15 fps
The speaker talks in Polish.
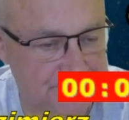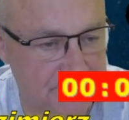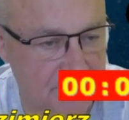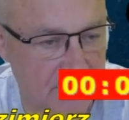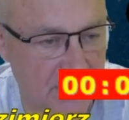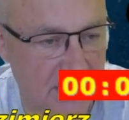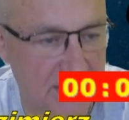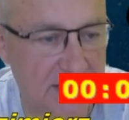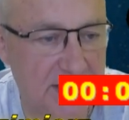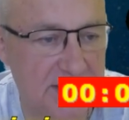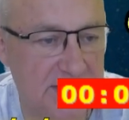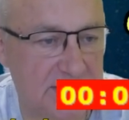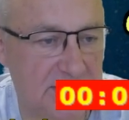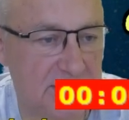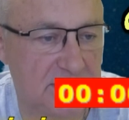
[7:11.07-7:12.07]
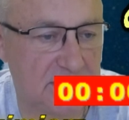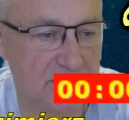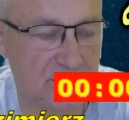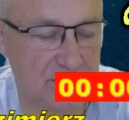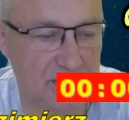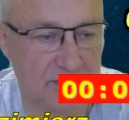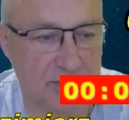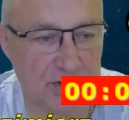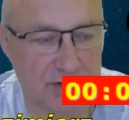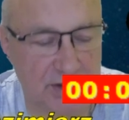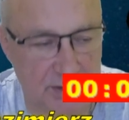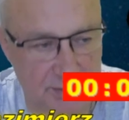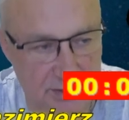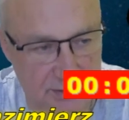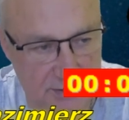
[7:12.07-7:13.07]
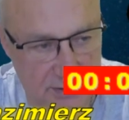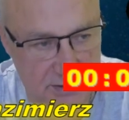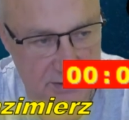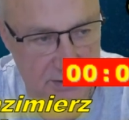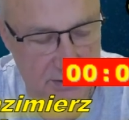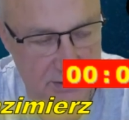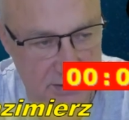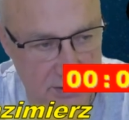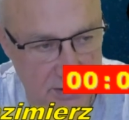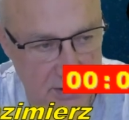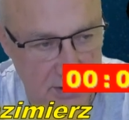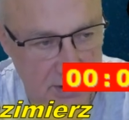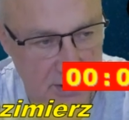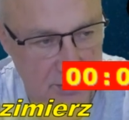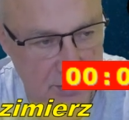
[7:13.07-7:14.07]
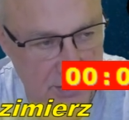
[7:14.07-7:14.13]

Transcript: nieestetyczny można powiedzieć. Po co